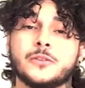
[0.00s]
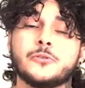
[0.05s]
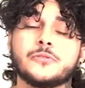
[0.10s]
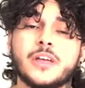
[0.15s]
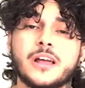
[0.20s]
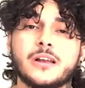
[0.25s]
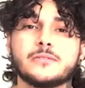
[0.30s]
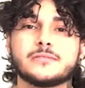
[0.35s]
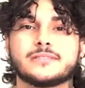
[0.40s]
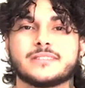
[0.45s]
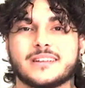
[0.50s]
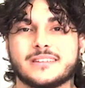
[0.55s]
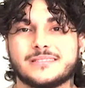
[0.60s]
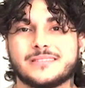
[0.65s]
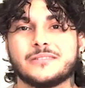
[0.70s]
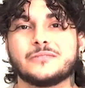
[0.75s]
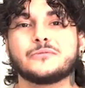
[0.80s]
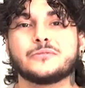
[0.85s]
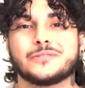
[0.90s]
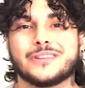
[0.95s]
Não da
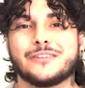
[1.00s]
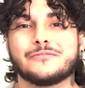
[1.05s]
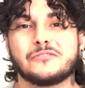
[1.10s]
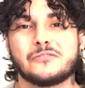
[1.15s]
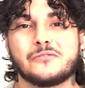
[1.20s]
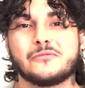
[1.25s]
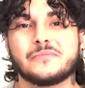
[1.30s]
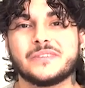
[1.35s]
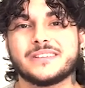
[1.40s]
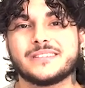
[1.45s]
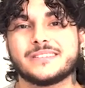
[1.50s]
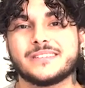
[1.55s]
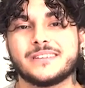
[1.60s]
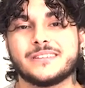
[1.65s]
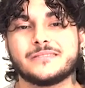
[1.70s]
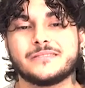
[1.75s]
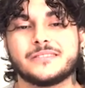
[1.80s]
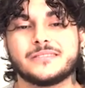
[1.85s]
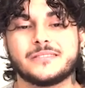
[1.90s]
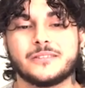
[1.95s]
ilustração, eu estava
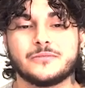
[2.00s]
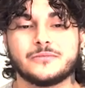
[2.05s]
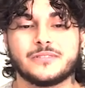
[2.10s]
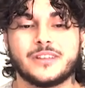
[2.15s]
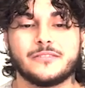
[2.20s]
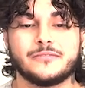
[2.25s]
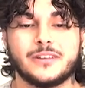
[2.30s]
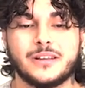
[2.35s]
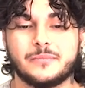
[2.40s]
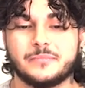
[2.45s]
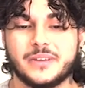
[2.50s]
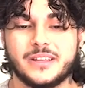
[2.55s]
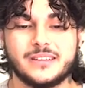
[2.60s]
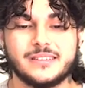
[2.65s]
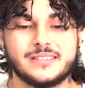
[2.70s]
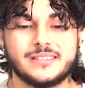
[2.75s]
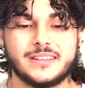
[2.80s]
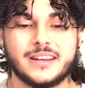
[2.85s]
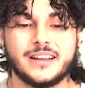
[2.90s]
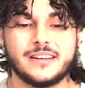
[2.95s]
começando, então estava
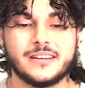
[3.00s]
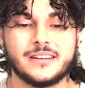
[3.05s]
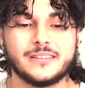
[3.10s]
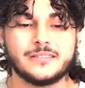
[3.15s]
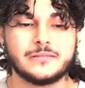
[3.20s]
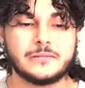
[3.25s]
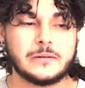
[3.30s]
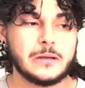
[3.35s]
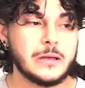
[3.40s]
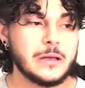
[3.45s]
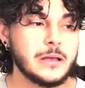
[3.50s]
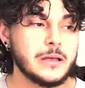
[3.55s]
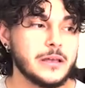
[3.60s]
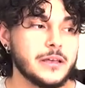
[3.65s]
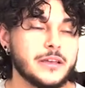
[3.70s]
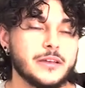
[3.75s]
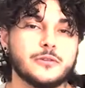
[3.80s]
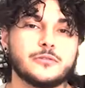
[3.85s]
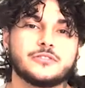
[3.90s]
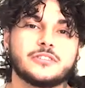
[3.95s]
apenas treinando.
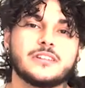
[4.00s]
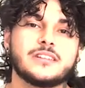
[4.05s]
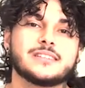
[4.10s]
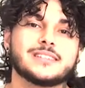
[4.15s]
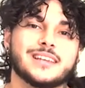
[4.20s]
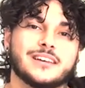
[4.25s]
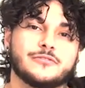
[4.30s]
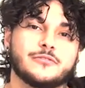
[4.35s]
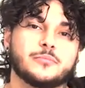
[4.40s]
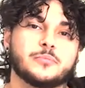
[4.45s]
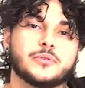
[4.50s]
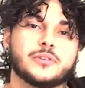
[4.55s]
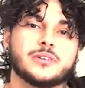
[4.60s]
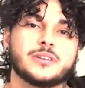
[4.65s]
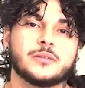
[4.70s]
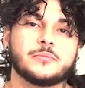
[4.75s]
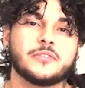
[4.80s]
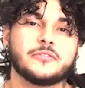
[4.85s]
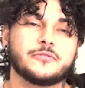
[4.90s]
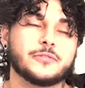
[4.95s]
Eu utilizava o
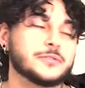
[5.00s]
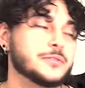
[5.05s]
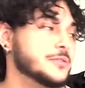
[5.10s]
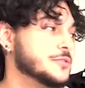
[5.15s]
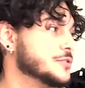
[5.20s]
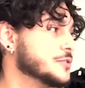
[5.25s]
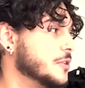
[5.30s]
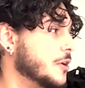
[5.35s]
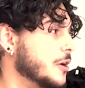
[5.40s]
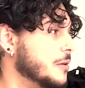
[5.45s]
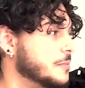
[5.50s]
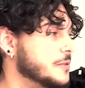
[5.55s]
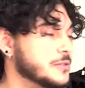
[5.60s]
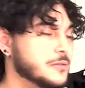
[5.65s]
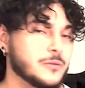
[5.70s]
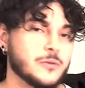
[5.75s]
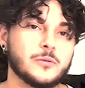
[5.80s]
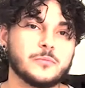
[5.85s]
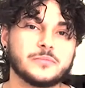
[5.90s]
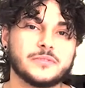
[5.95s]
programa Photoshop
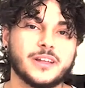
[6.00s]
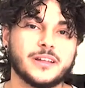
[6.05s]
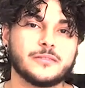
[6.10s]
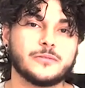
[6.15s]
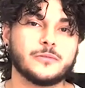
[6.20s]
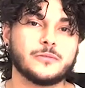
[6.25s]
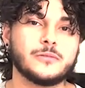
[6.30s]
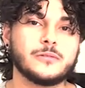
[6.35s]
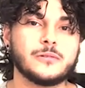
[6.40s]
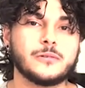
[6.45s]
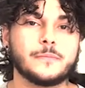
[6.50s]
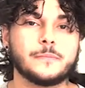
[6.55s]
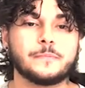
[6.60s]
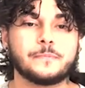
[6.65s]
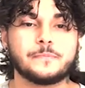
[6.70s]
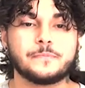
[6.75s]
no computador